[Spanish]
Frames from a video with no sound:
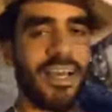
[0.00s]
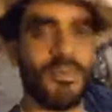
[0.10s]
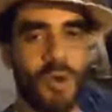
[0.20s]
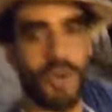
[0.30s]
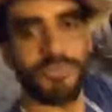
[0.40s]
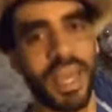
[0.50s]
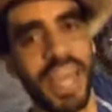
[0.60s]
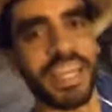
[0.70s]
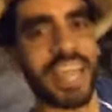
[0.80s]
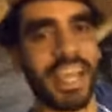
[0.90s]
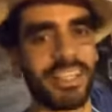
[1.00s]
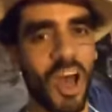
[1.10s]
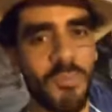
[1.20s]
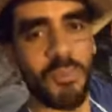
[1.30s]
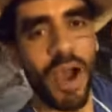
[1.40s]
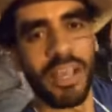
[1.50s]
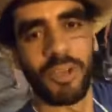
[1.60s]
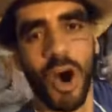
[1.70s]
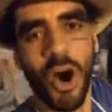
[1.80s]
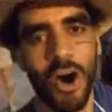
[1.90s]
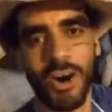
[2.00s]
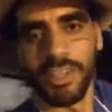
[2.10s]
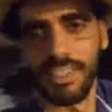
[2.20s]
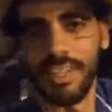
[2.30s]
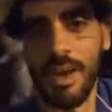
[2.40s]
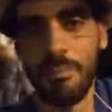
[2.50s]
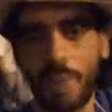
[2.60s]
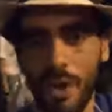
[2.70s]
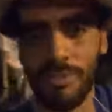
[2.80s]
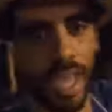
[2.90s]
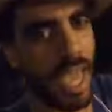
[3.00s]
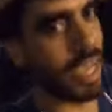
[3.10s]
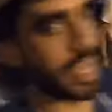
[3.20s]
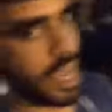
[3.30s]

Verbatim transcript: Ponte que estoy puesto. Ponte que